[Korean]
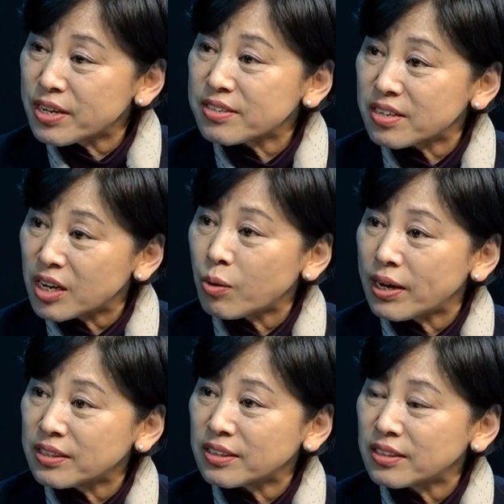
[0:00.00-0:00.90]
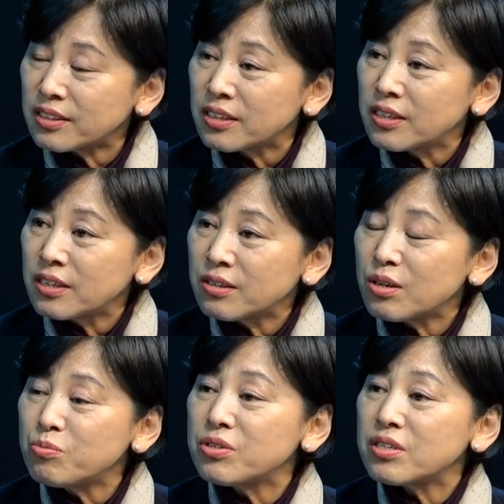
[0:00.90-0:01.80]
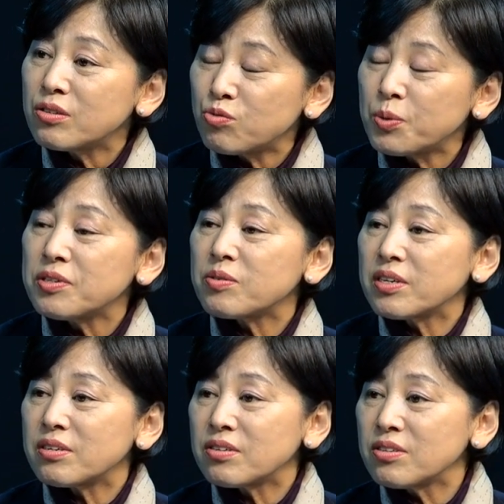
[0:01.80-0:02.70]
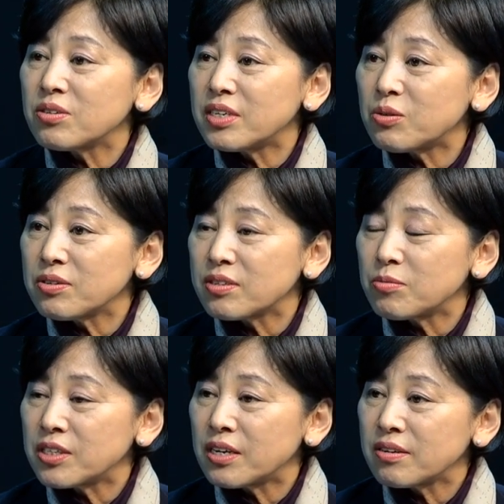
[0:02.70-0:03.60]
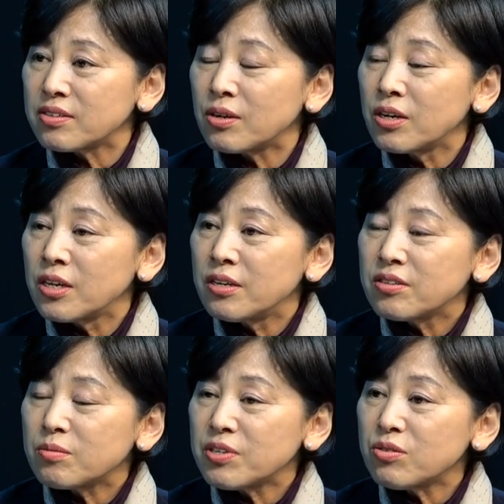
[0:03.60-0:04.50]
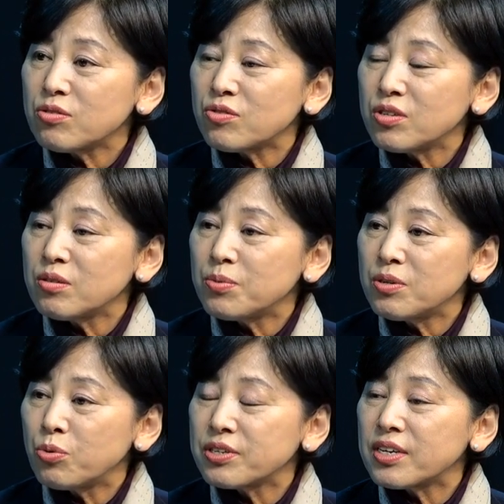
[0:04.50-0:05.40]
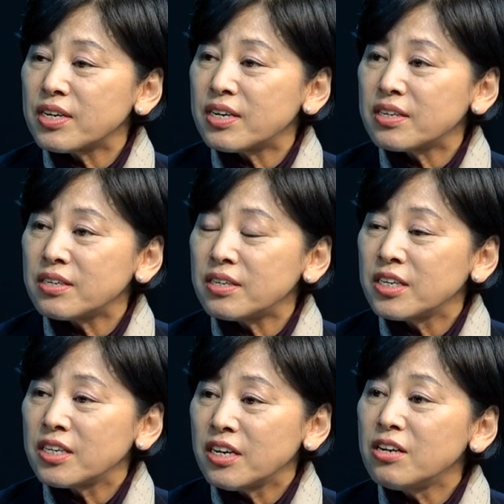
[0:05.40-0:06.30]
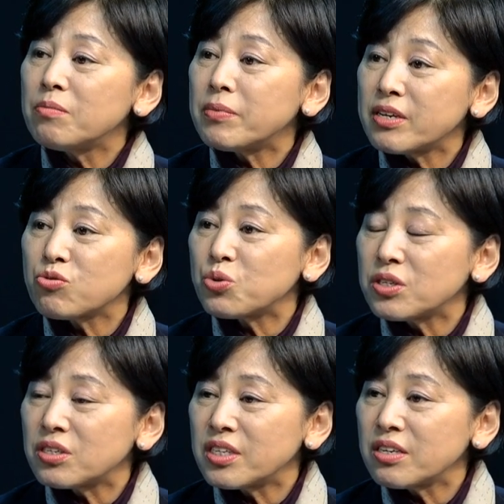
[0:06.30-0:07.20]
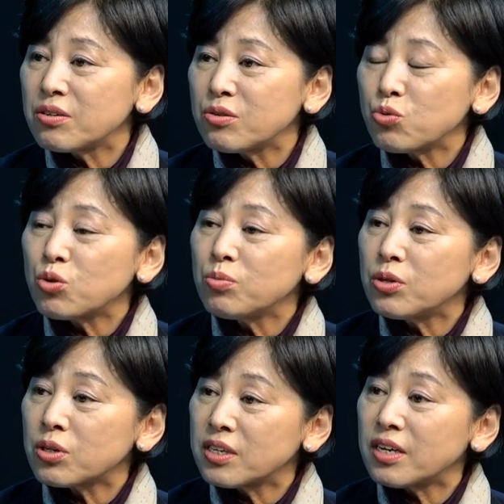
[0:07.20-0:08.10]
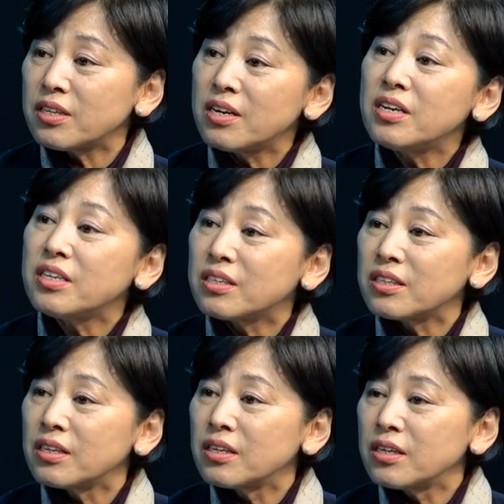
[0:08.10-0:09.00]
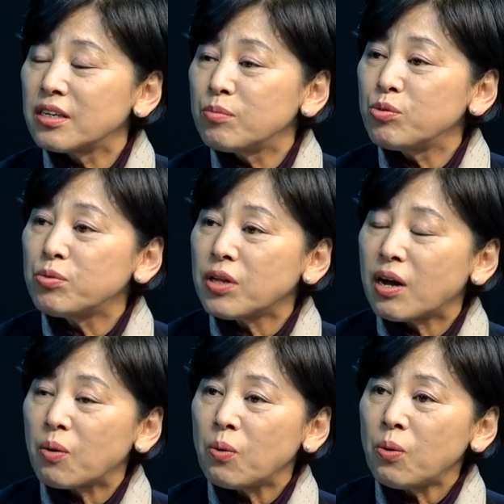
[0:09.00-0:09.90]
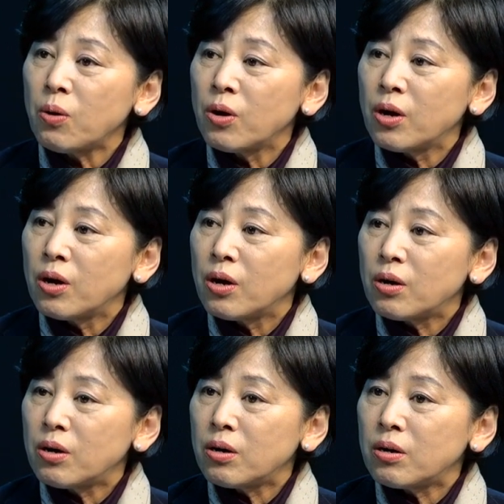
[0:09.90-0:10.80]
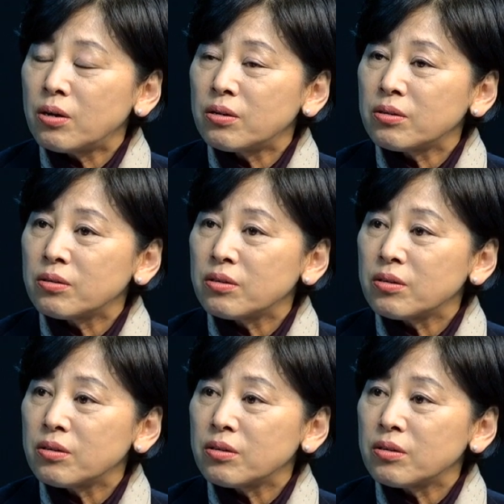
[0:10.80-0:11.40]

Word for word: 보장제라고 하는 그런 문제를 두 번째 과제로 설정을 하고 있습니다. 그래서 지금 최저 수입을 보장을 1년만 해주고 있는데 이거를 조금 더 기간 늘리는 어, 부분하고 어,